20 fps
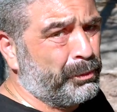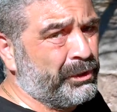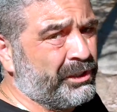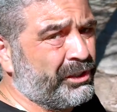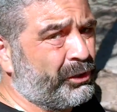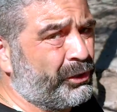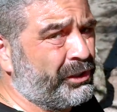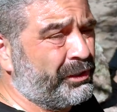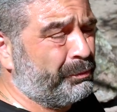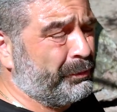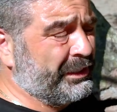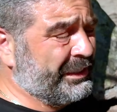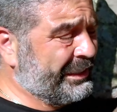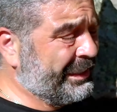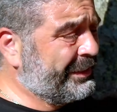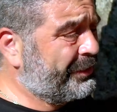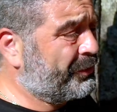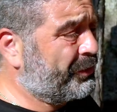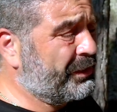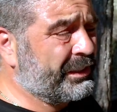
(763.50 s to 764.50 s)
bis, euch, bis
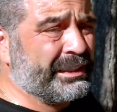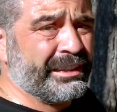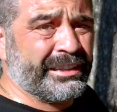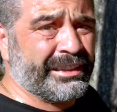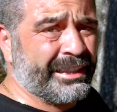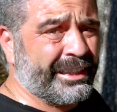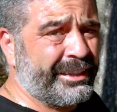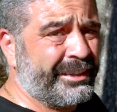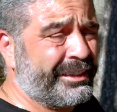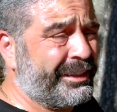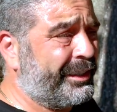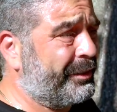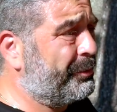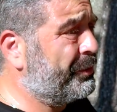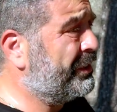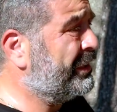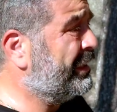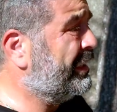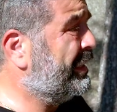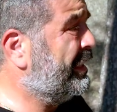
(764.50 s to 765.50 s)
jetzt euch gezeigt
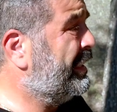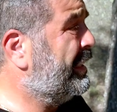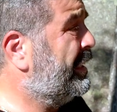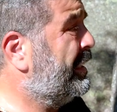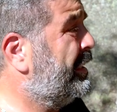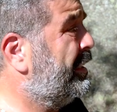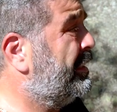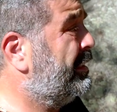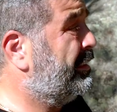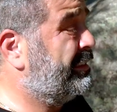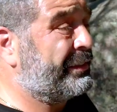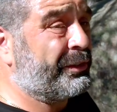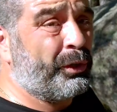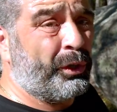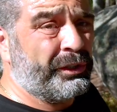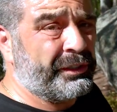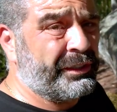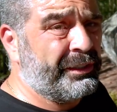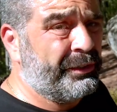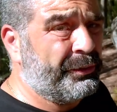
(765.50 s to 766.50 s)
habe, ist
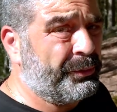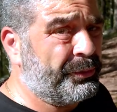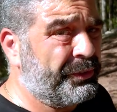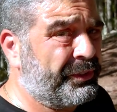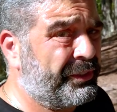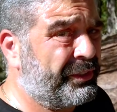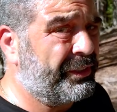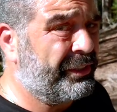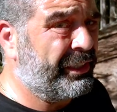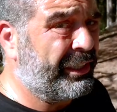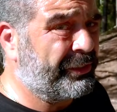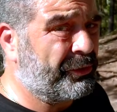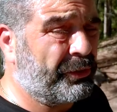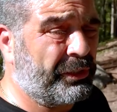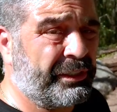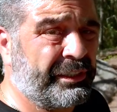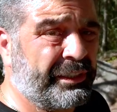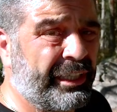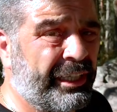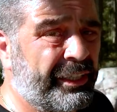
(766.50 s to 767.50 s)
kostenlos. Also
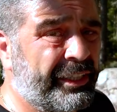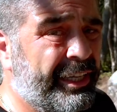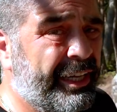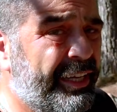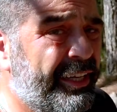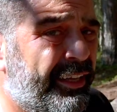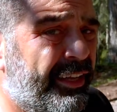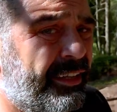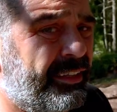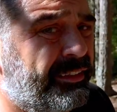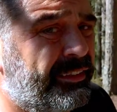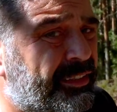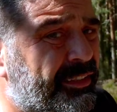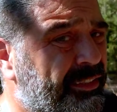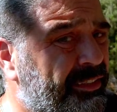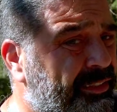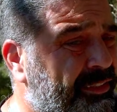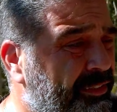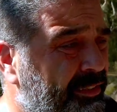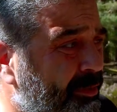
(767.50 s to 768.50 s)
ihr zahlt keinen
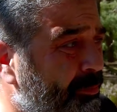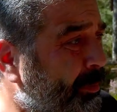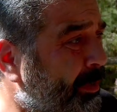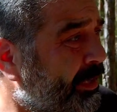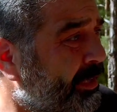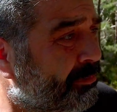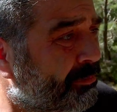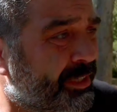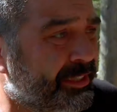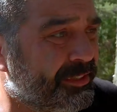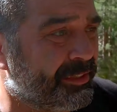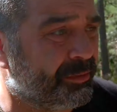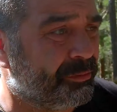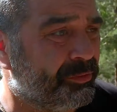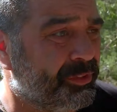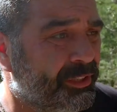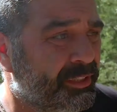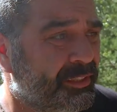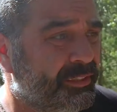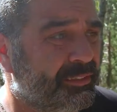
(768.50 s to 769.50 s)
Eintritt, nicht bei den
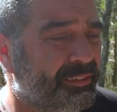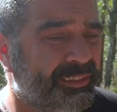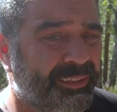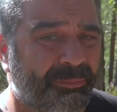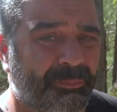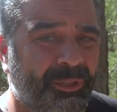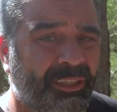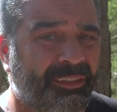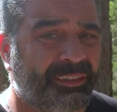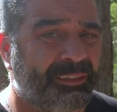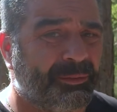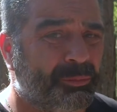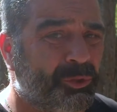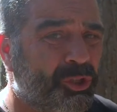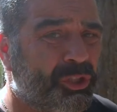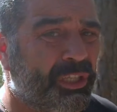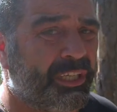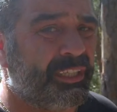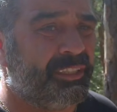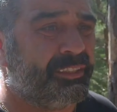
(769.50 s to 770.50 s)
Wasserfällen, nicht bei diesem
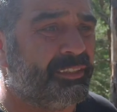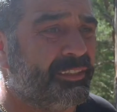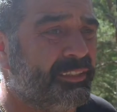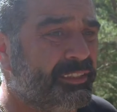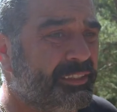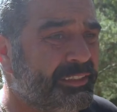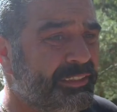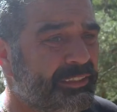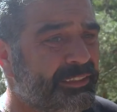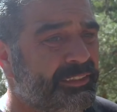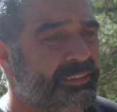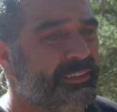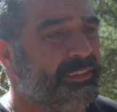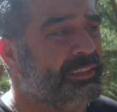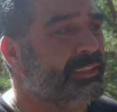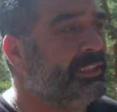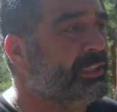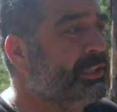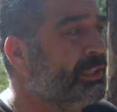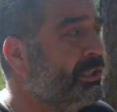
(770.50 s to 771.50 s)
Strand, nirgends
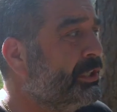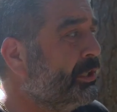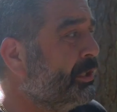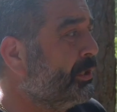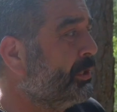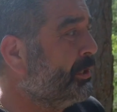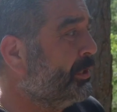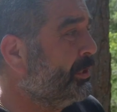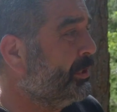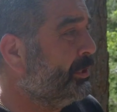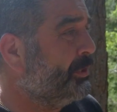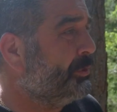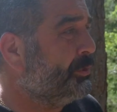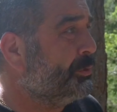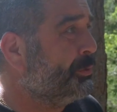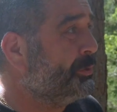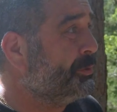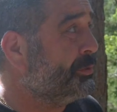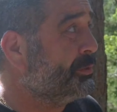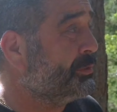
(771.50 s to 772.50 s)

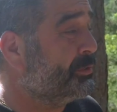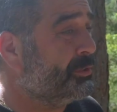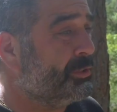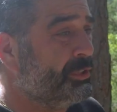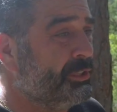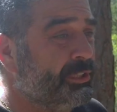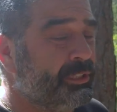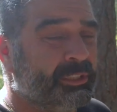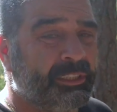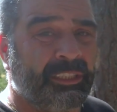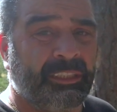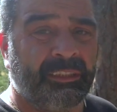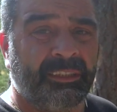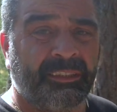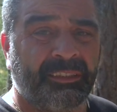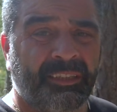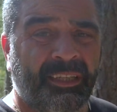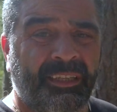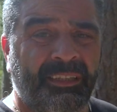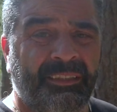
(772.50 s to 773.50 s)
und äh, kriegt
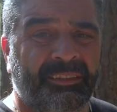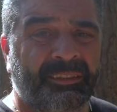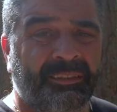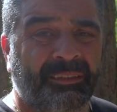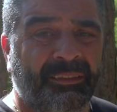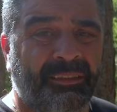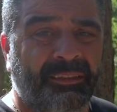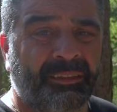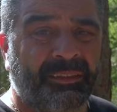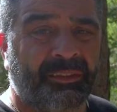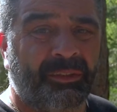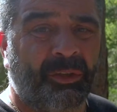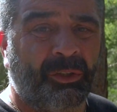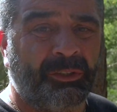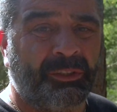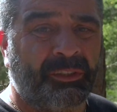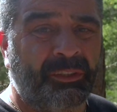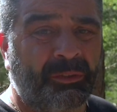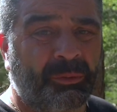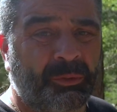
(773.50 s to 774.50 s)
das alles äh,
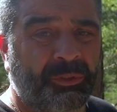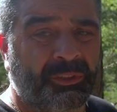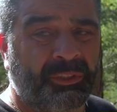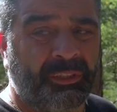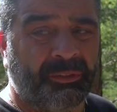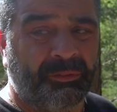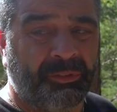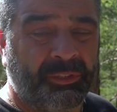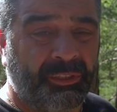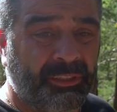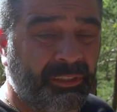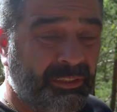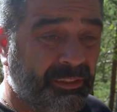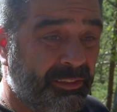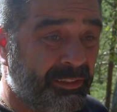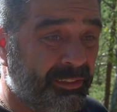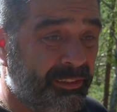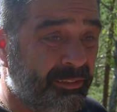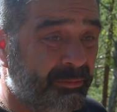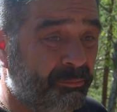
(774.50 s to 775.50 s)
kostenlos serviert.
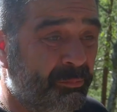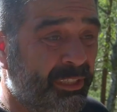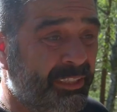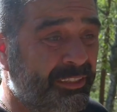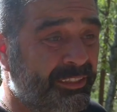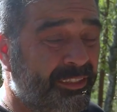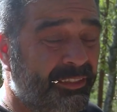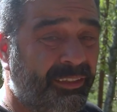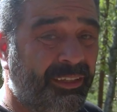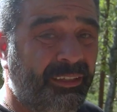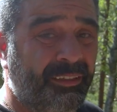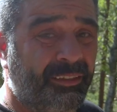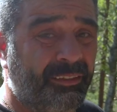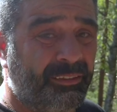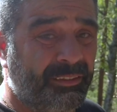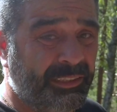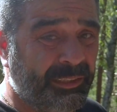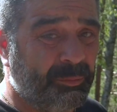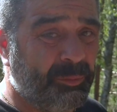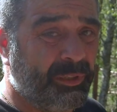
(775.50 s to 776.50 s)
Das ist in manchen Ländern
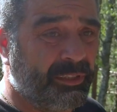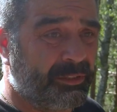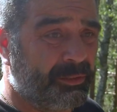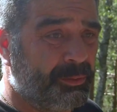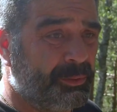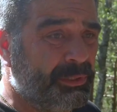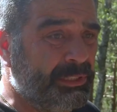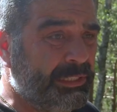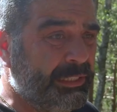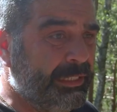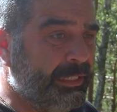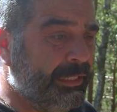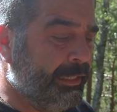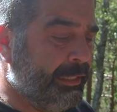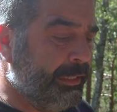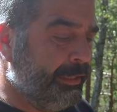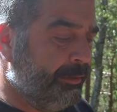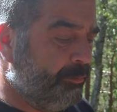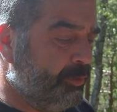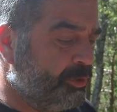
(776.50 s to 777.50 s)
nicht mehr so.
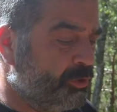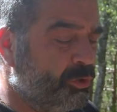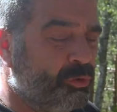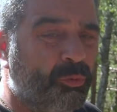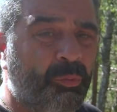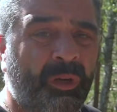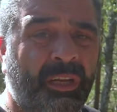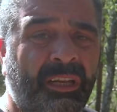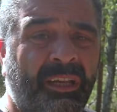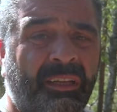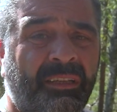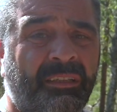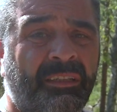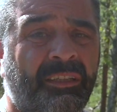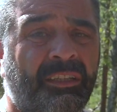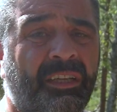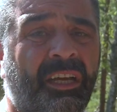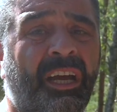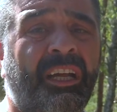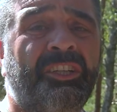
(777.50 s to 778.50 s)
Ich möchte nur mal an,
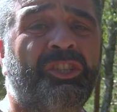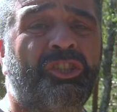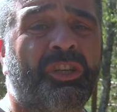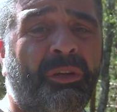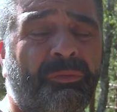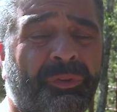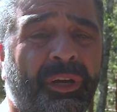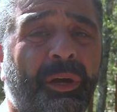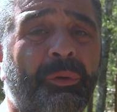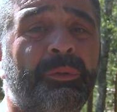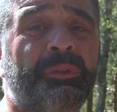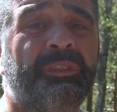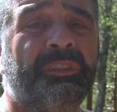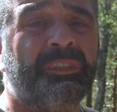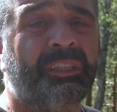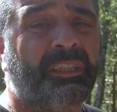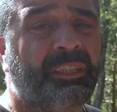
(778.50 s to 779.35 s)
an Schaffhausen